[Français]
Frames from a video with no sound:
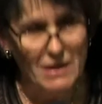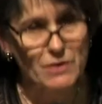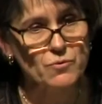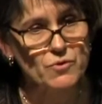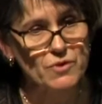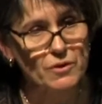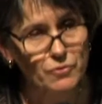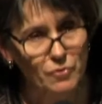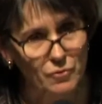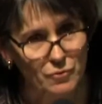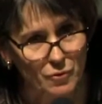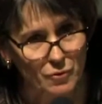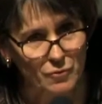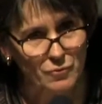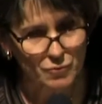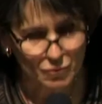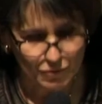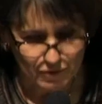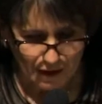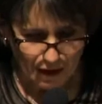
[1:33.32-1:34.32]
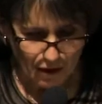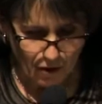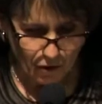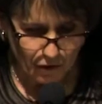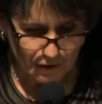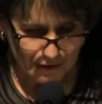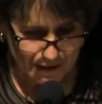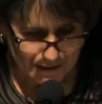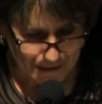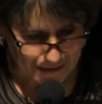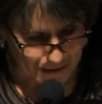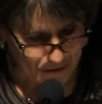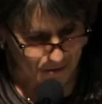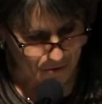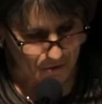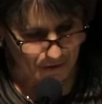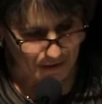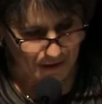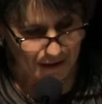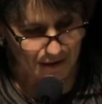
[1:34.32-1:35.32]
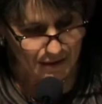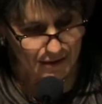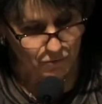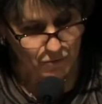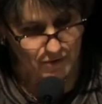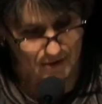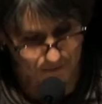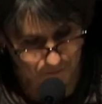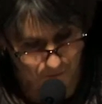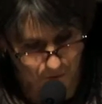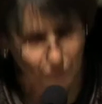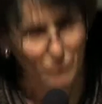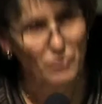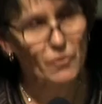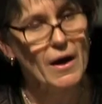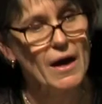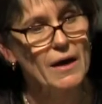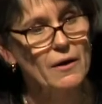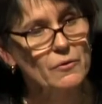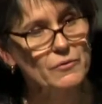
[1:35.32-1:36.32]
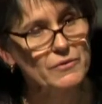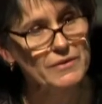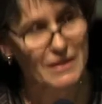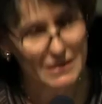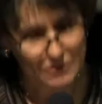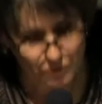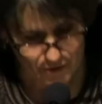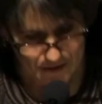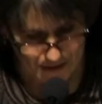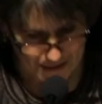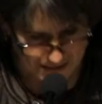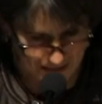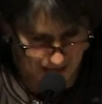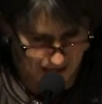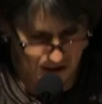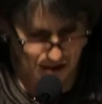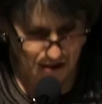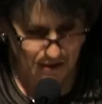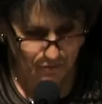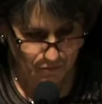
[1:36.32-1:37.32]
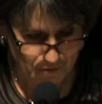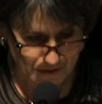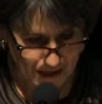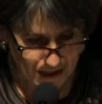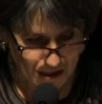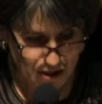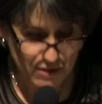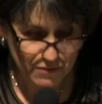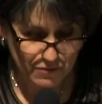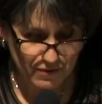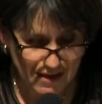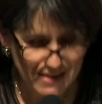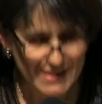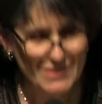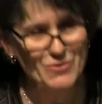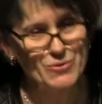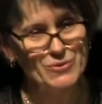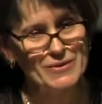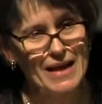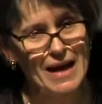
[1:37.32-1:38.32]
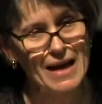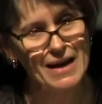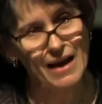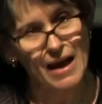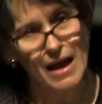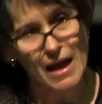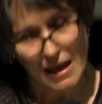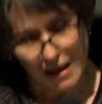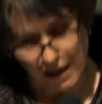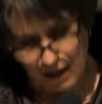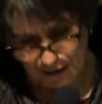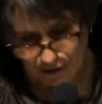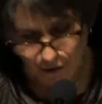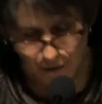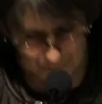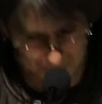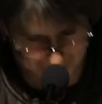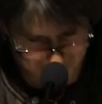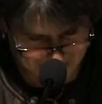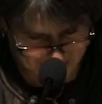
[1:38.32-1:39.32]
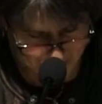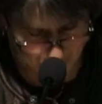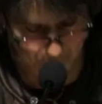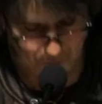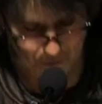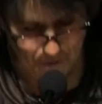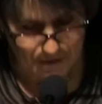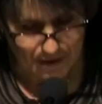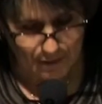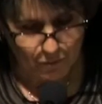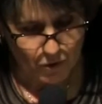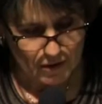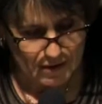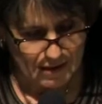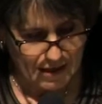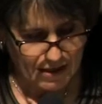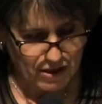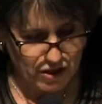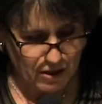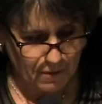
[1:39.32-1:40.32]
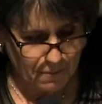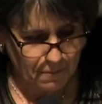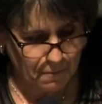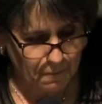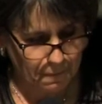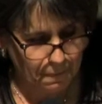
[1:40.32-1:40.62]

Et nous entendrons tout à l'heure Catherine Seguin qui nous évoquera l'entrée de ces archives aux archives nationales. Grand merci pour ce témoignage.